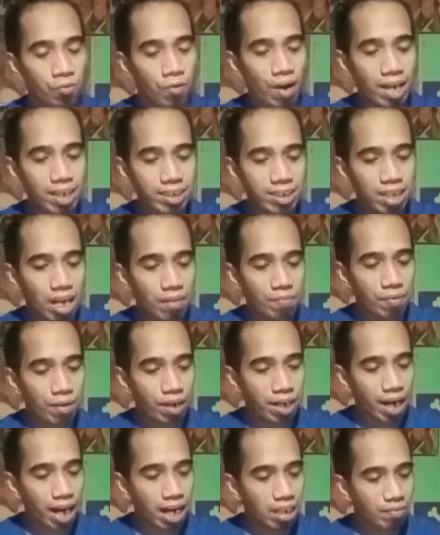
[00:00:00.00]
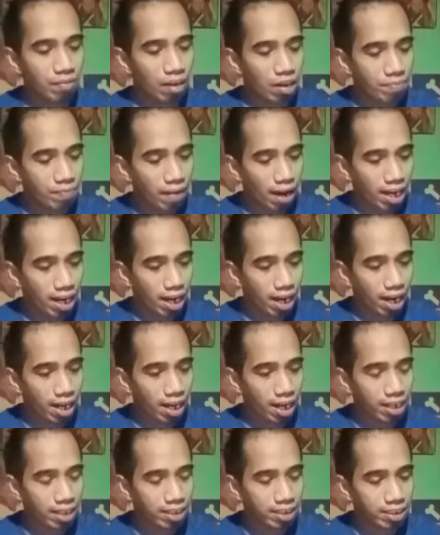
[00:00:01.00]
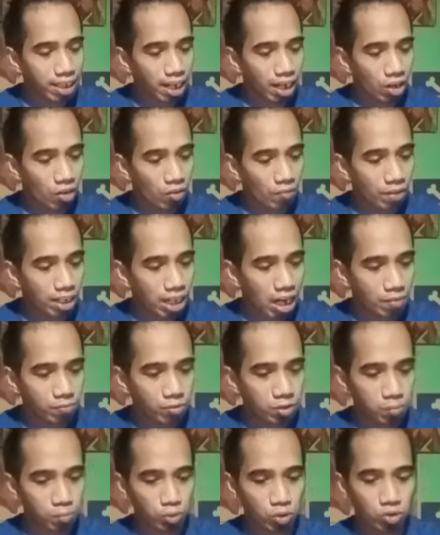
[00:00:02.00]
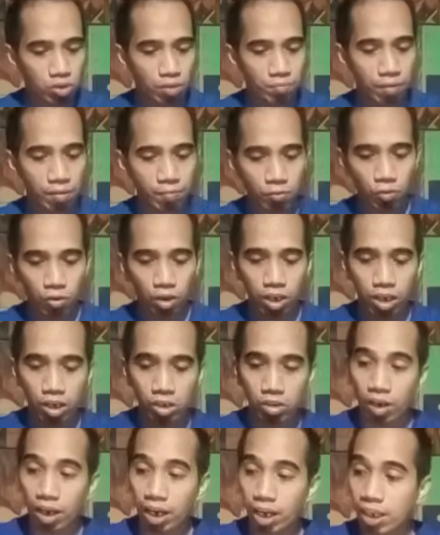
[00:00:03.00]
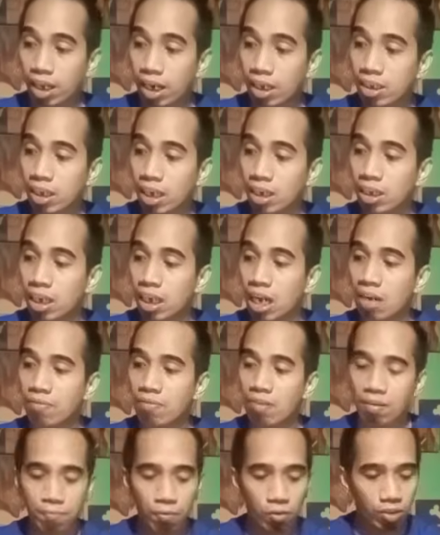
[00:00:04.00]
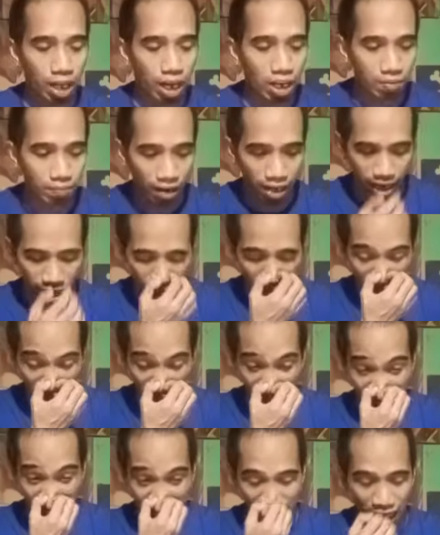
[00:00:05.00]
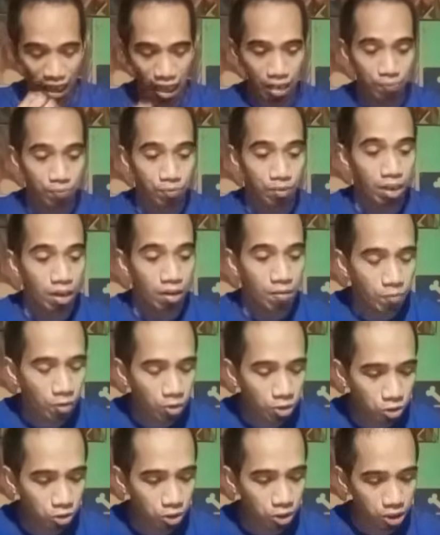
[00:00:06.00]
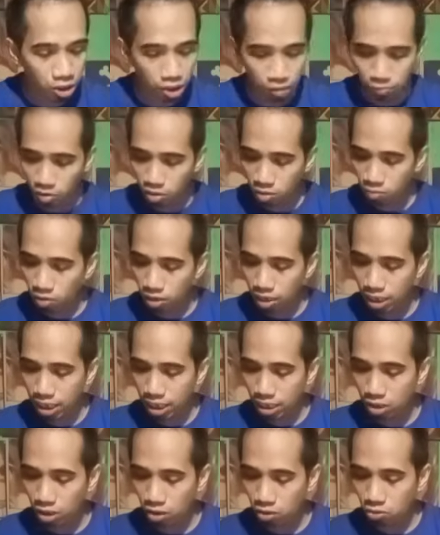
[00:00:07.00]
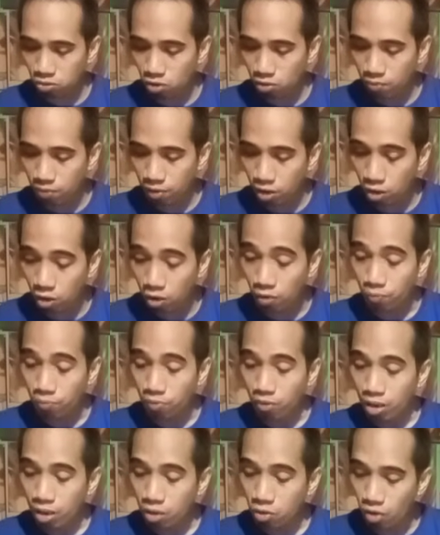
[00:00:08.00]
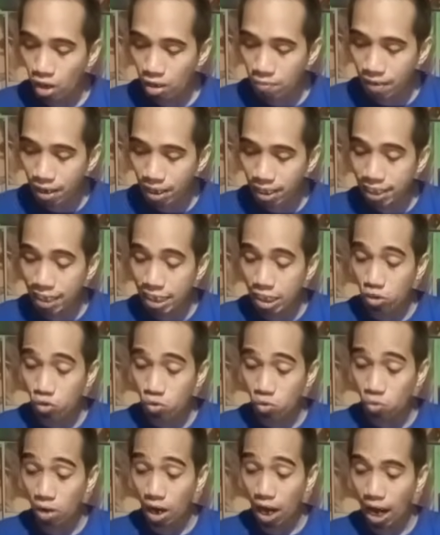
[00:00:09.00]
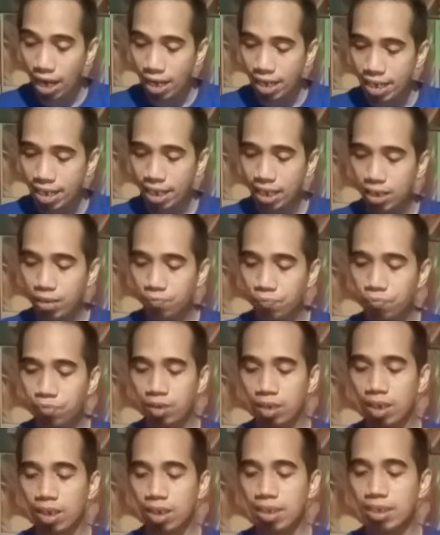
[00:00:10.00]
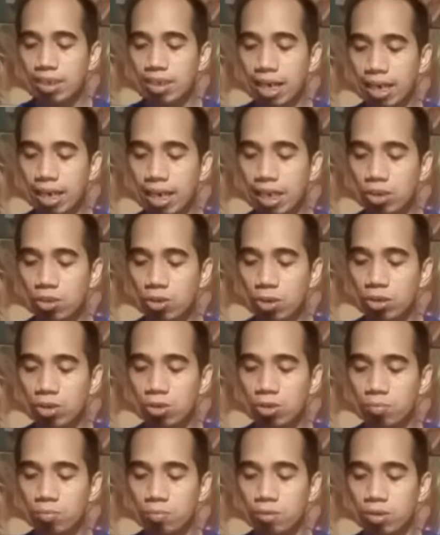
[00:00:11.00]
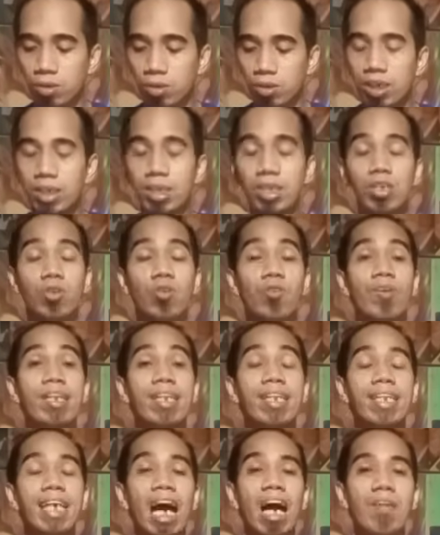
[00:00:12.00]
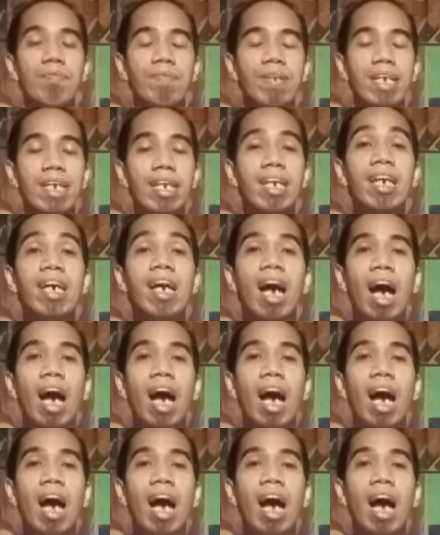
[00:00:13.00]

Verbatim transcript: Race number 9 mga bayang kalarista. Kung may napupusuan pa po kayo dito, eh dagdag na lamang po tayo bayang kalarista. First choice ko po muli rito, numero 9, Gintong Hari. Second choice numero 10, Queen Gabi.